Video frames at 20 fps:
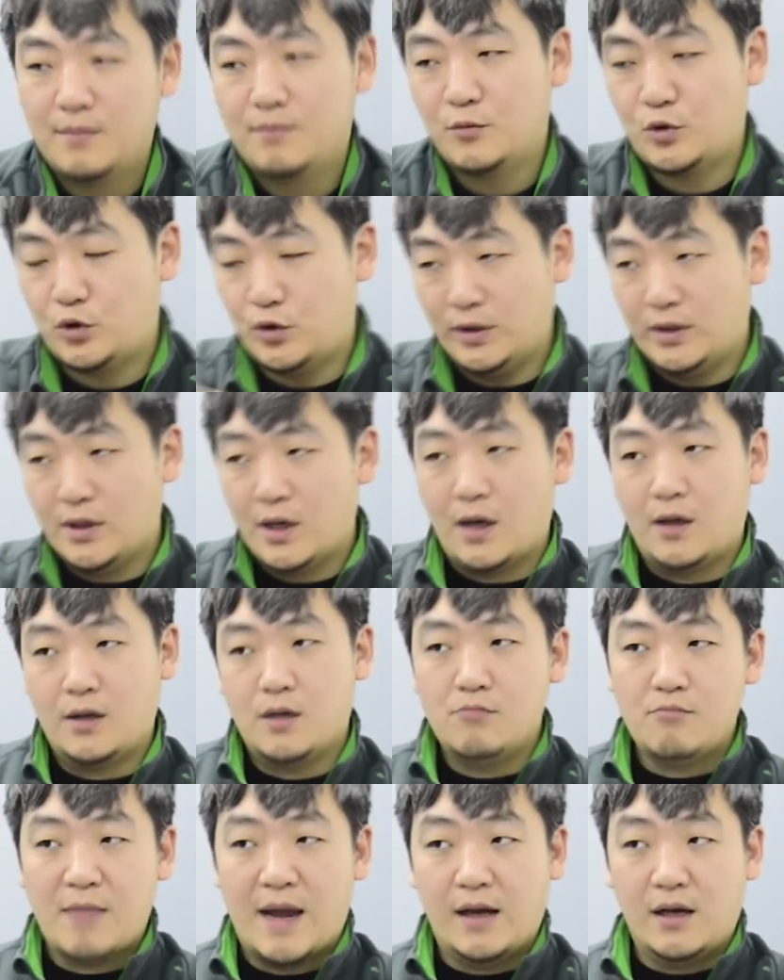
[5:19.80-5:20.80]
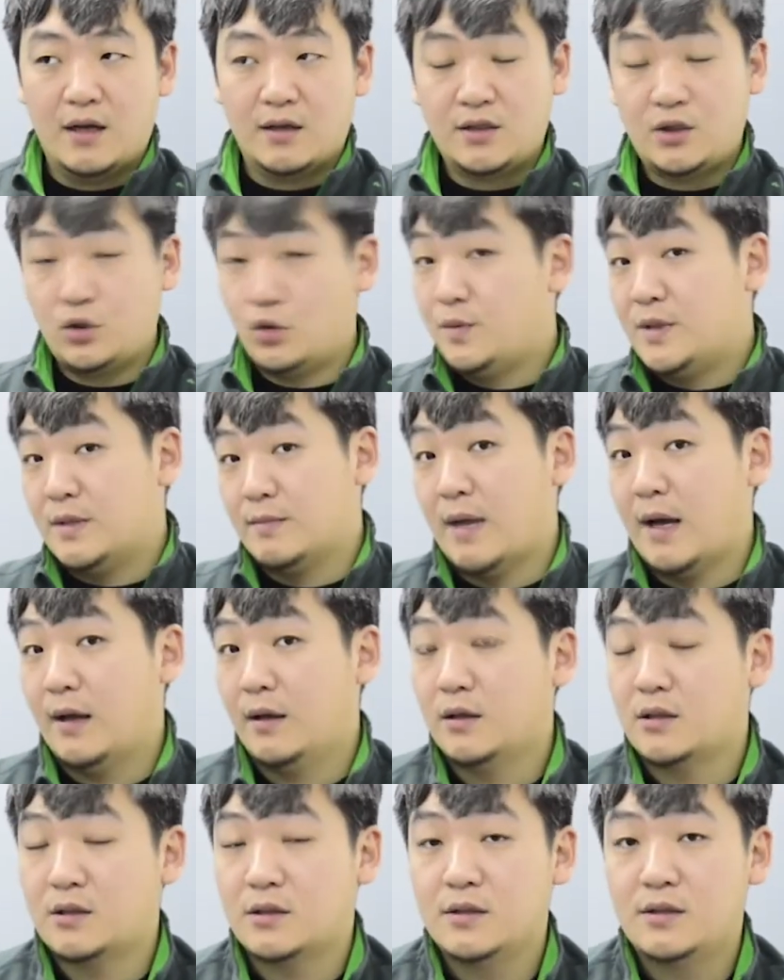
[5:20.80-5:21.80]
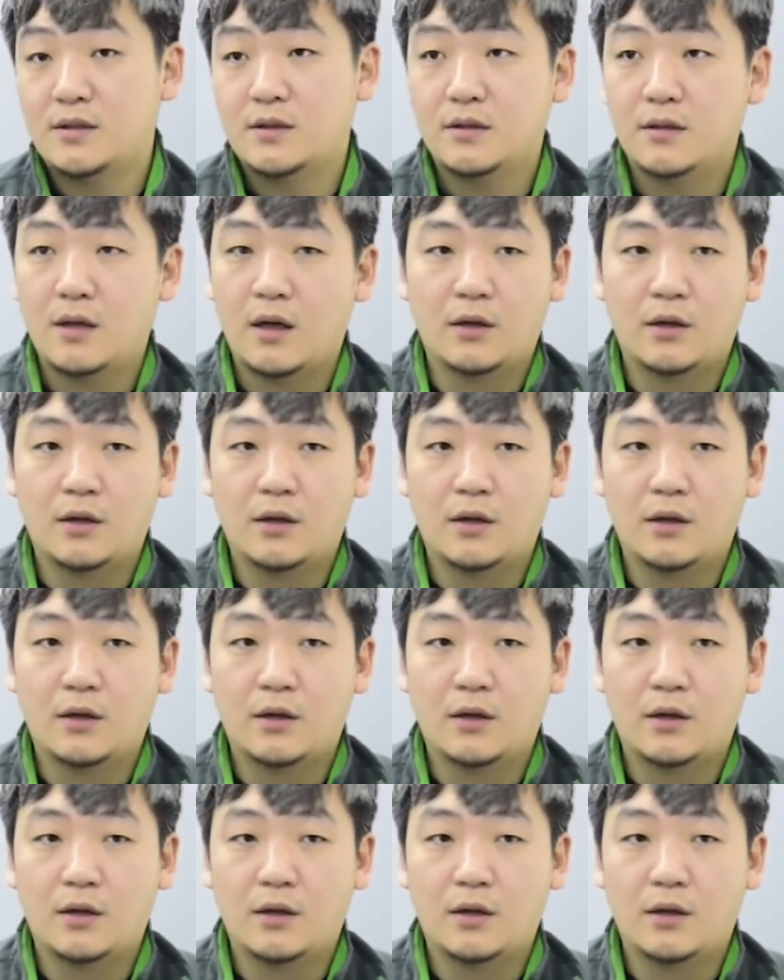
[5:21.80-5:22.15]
觉得好像买辆自主品牌的车型，